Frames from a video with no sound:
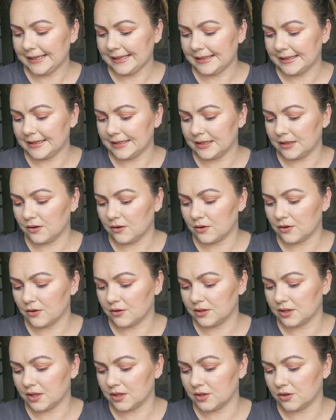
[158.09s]
e,
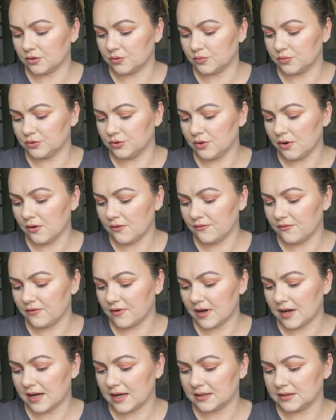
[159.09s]
ochrona i
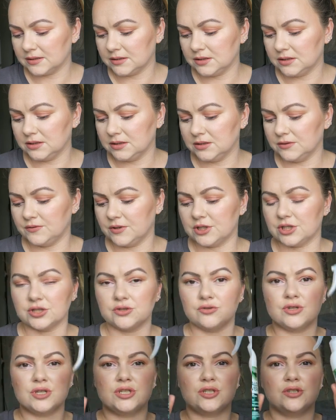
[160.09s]
odbudowa i
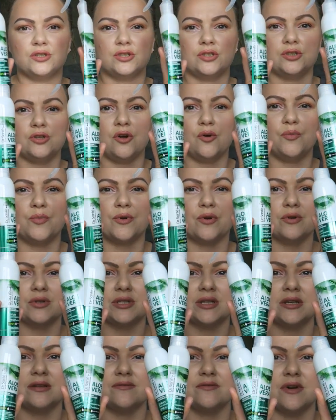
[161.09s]
wiecie, to jest
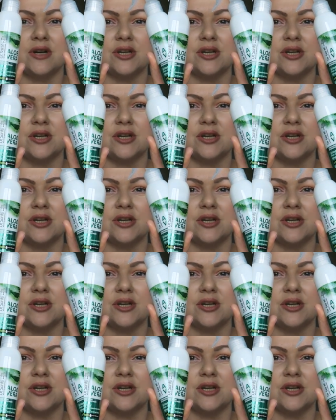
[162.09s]
100%